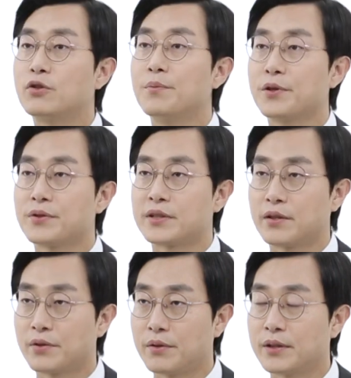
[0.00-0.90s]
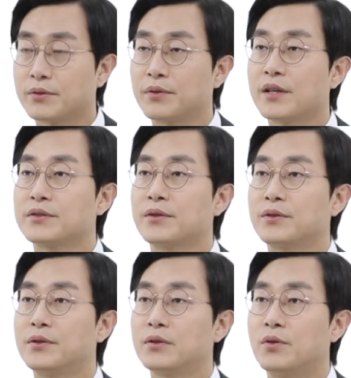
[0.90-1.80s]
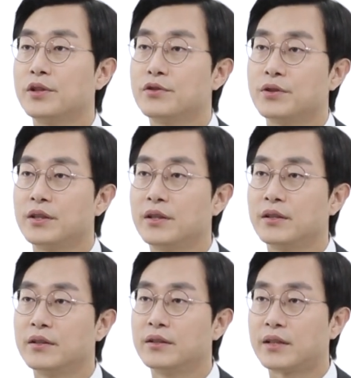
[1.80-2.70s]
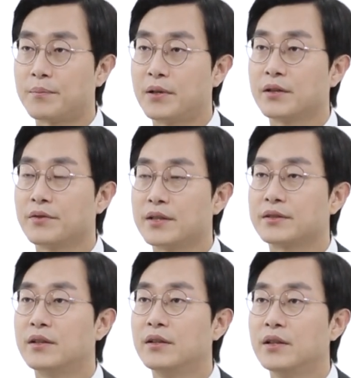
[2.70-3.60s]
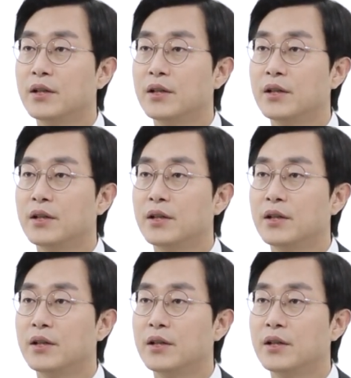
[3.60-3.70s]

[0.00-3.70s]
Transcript: 인권변호사로의 활동에서도 권위주의를 타파하기 위해서